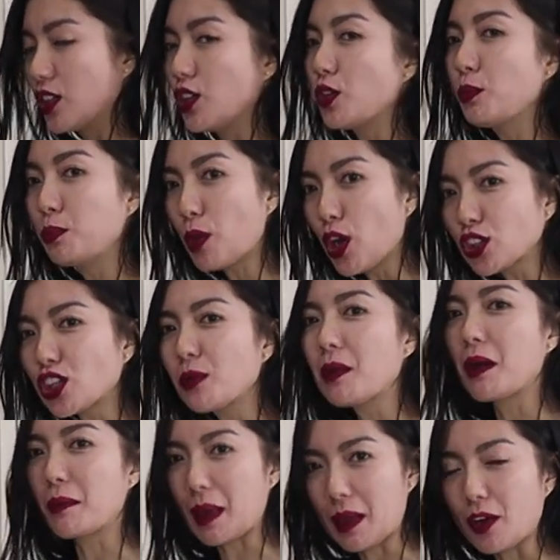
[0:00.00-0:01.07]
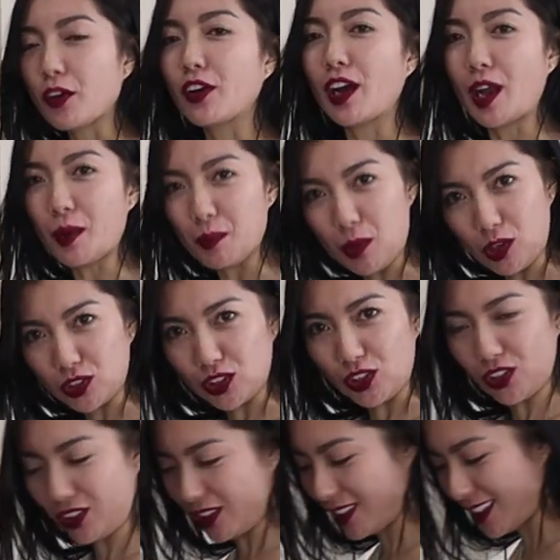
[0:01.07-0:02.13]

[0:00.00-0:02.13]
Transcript: Yung bottom ang meron lang button.